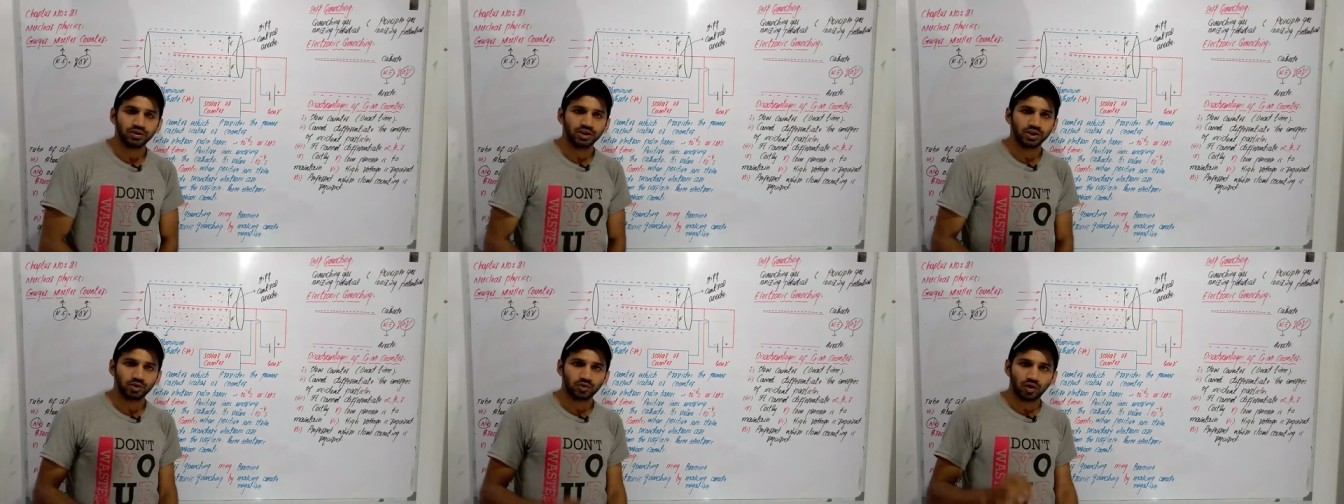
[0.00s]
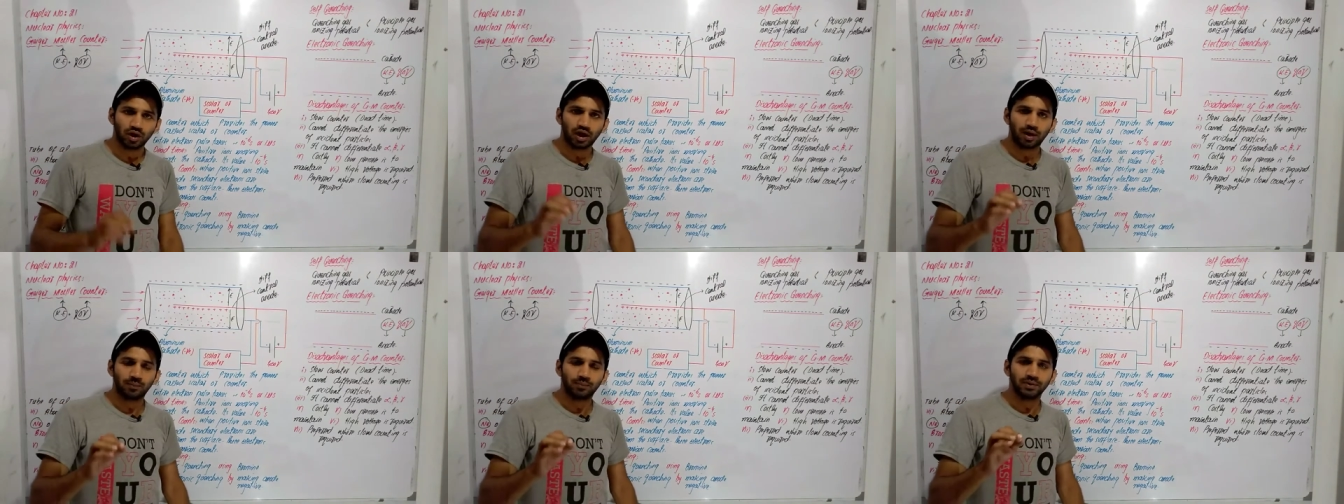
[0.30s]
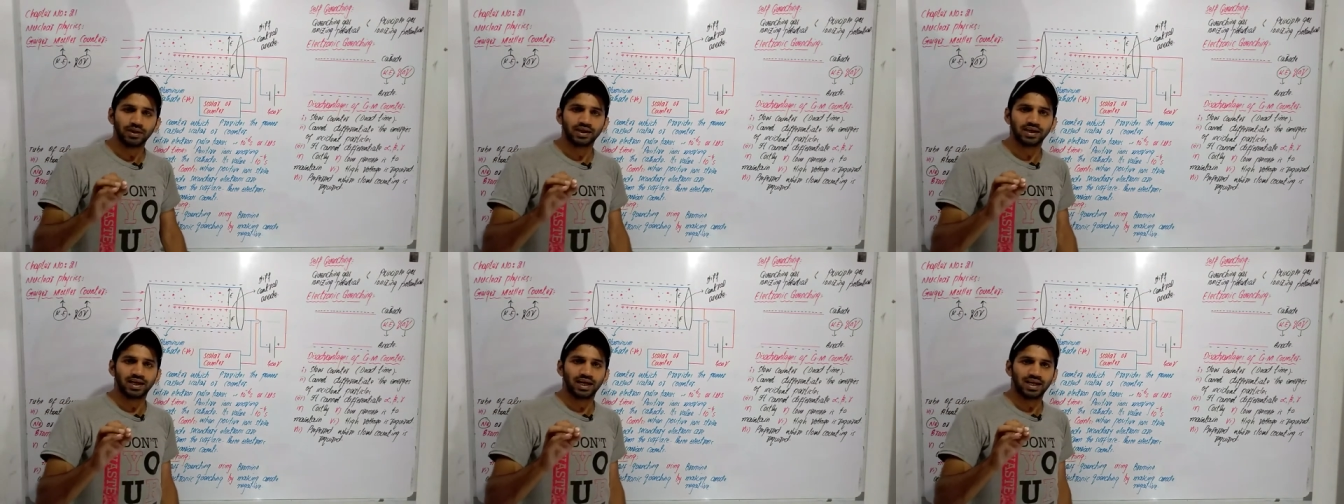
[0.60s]
ये जो
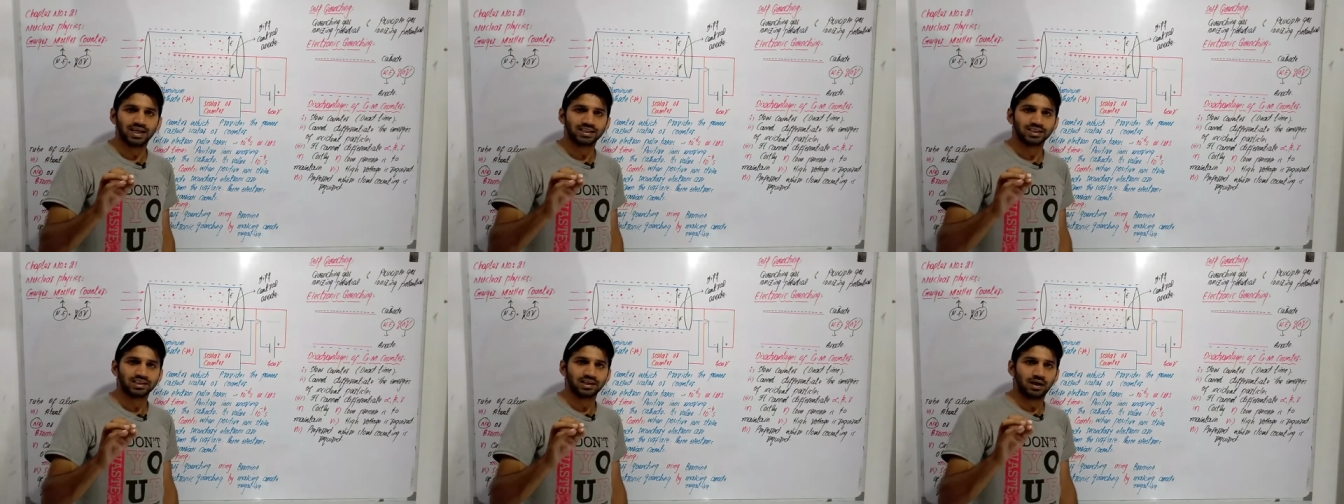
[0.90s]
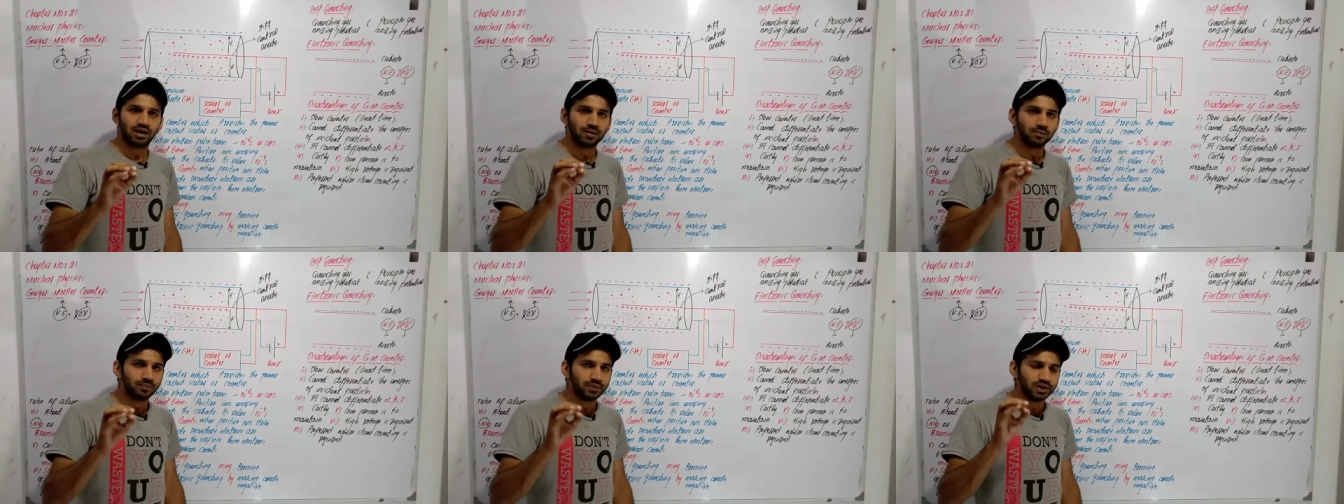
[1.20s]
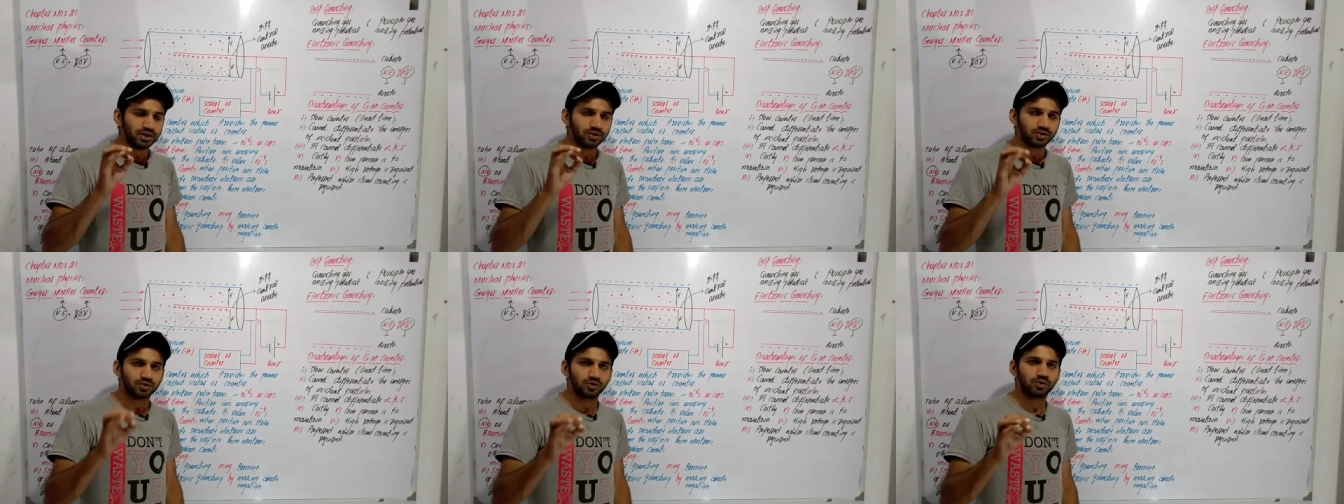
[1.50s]
आपने गैस अब
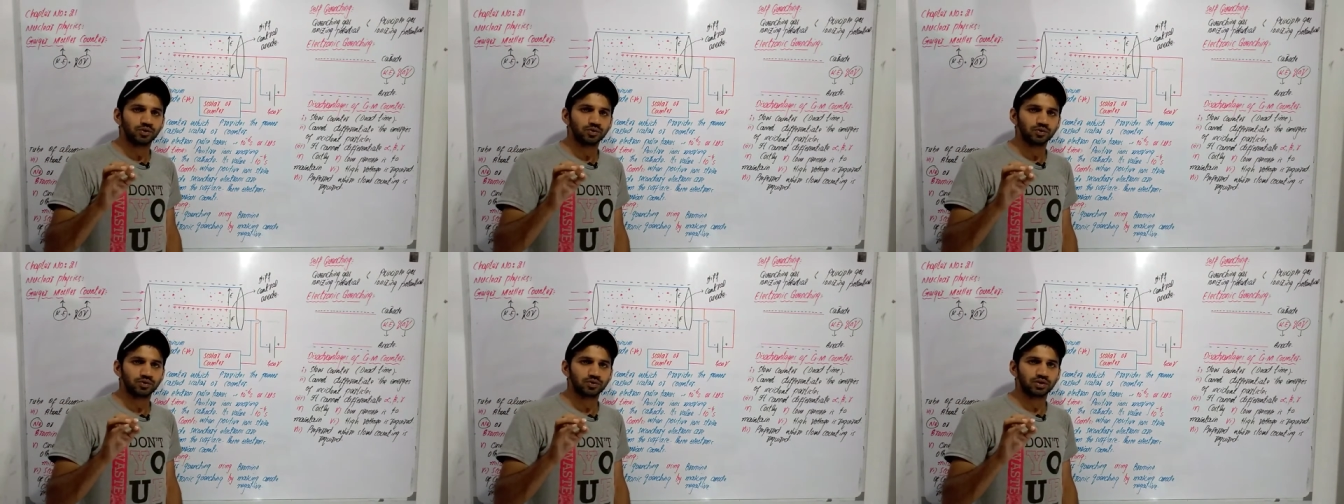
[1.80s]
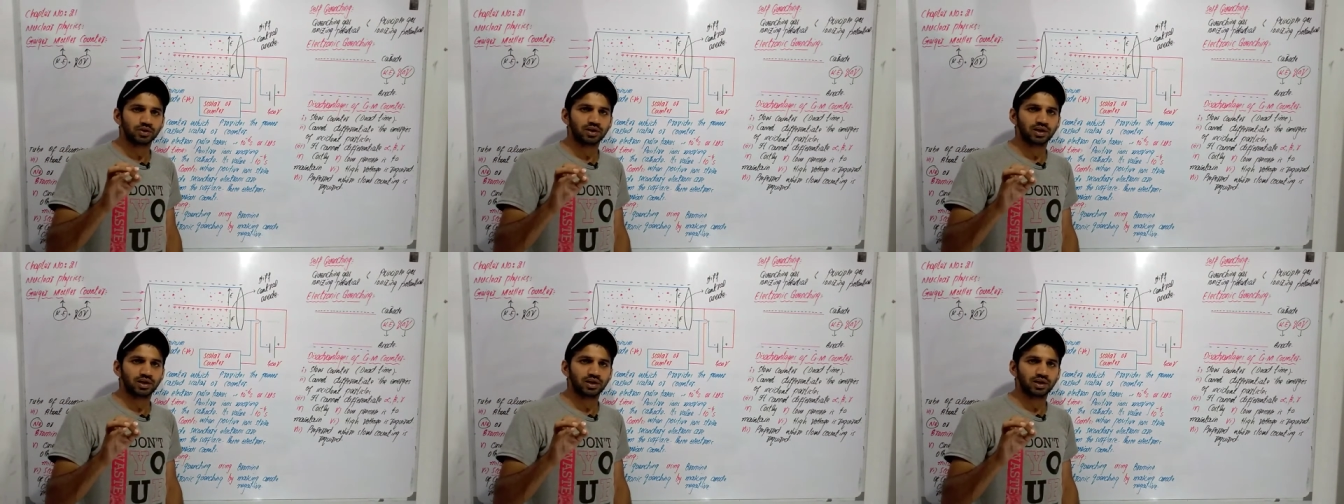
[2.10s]
इंट्रोड्यूस